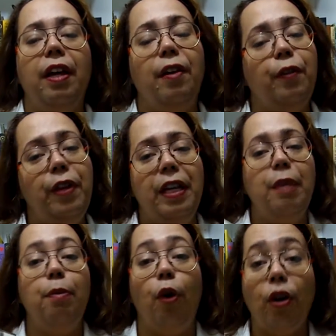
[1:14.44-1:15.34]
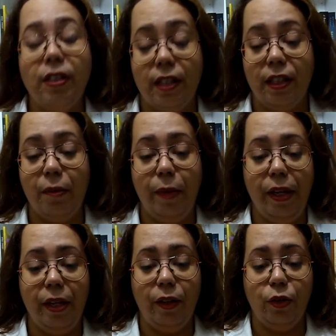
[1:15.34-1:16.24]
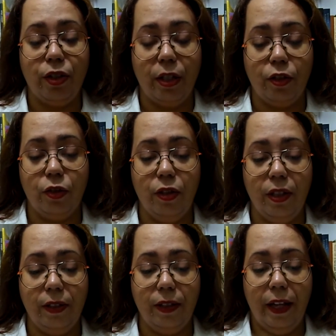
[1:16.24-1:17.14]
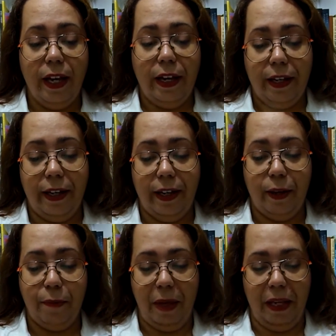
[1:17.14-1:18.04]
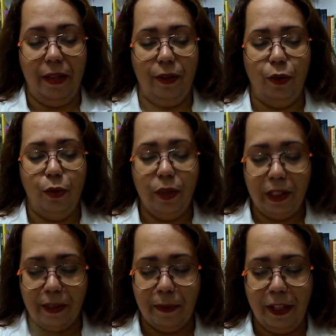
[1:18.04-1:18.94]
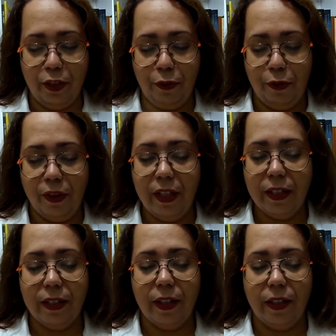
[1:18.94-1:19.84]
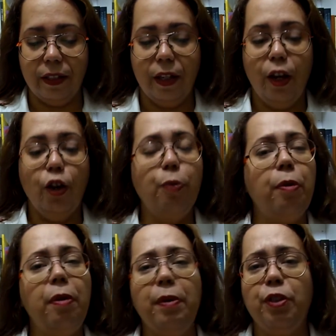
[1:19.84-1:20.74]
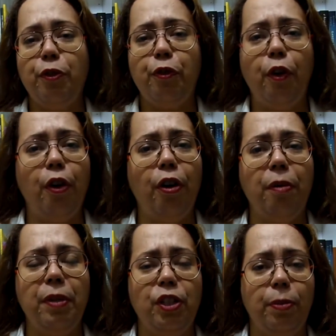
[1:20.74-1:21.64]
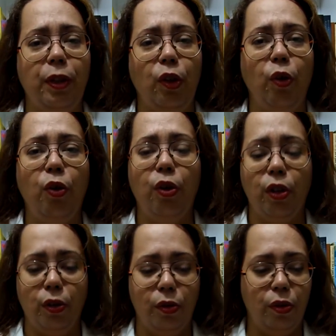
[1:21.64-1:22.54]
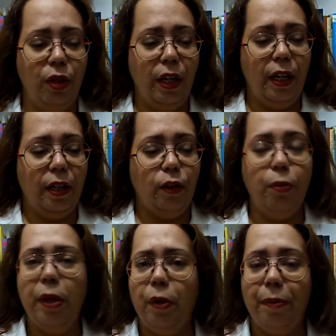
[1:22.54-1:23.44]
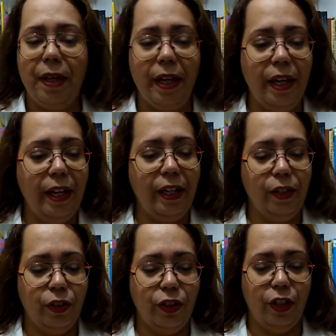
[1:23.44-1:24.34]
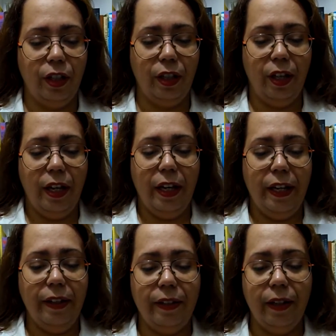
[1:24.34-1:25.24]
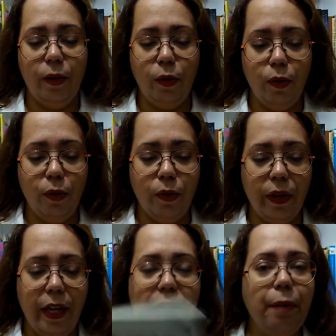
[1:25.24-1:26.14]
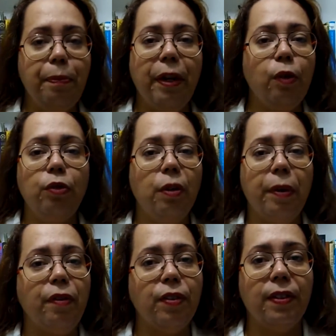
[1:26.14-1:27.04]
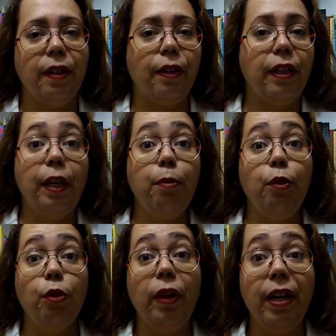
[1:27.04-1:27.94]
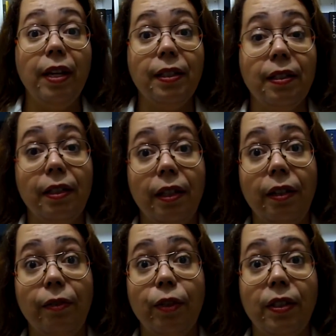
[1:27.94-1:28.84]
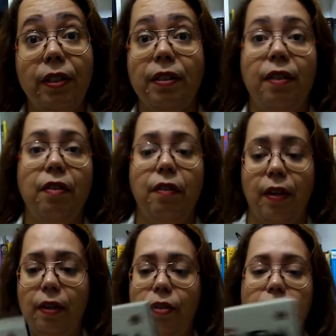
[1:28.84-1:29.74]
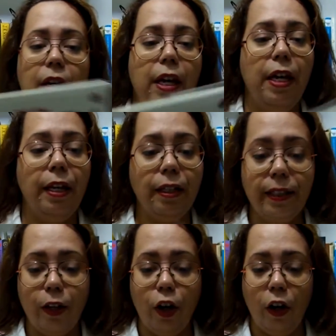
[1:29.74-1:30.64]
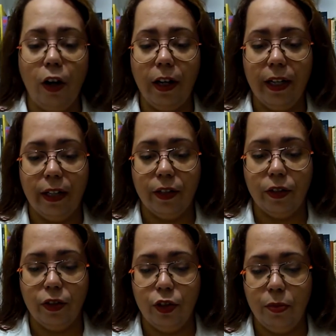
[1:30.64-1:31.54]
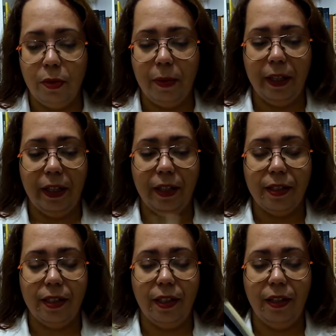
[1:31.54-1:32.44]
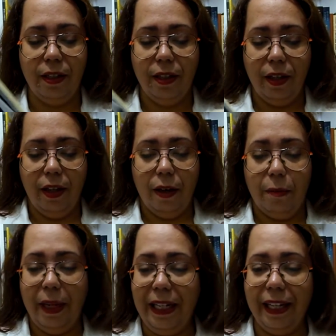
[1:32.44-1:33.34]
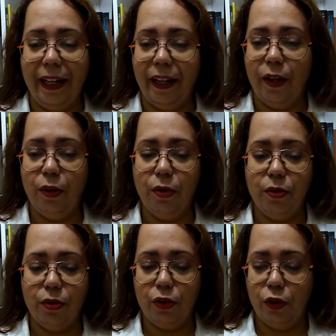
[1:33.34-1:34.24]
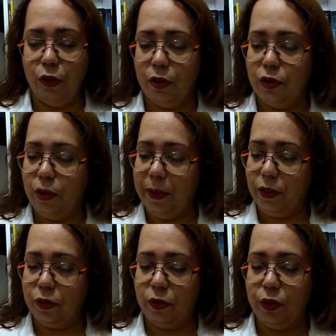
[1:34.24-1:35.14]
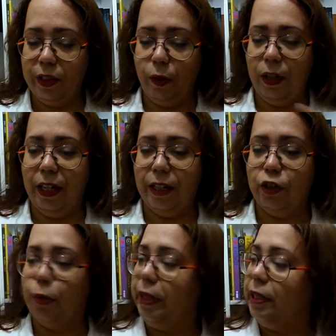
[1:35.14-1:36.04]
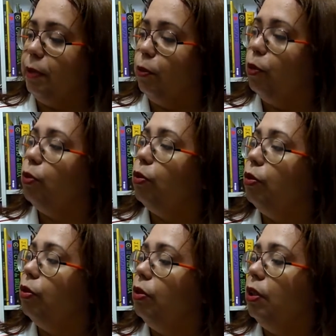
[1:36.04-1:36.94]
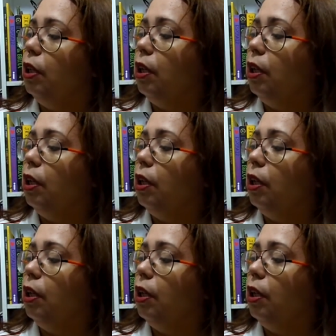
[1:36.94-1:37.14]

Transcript: Enfim, ele mostra também ilustrações é, bem duras, bem difíceis. O problema de fome, de abandono, do meio ambiente. Então, ele pergunta para você: que mundo é esse que você está vivendo? E que se coloca de uma maneira assim, bem legal, sobre o seu olhar sobre esse mundo,